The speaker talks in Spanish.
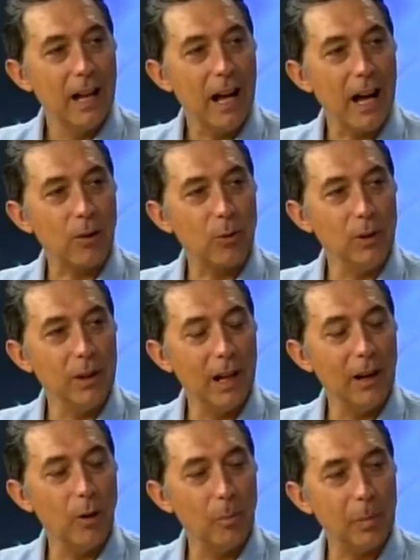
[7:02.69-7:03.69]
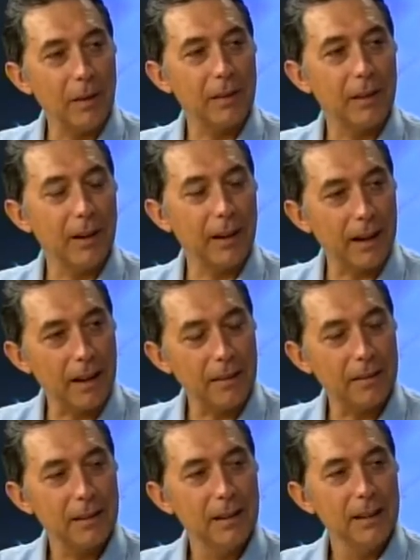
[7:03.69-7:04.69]
a Julián López
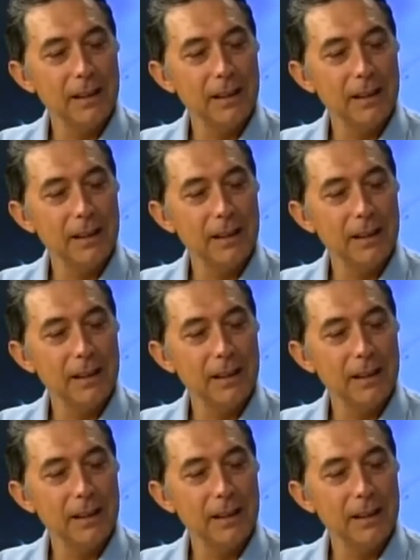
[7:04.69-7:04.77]
Raz,